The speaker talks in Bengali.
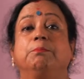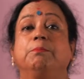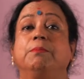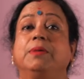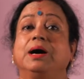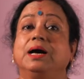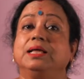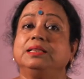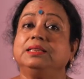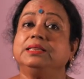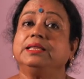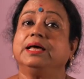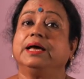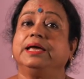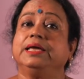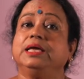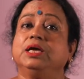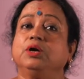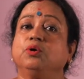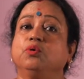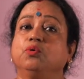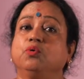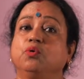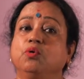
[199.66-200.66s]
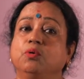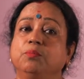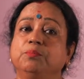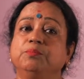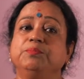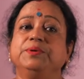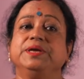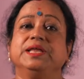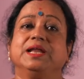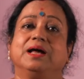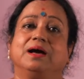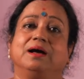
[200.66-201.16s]
মালদায়
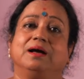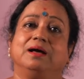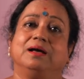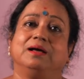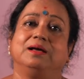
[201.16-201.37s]
গম্ভীরা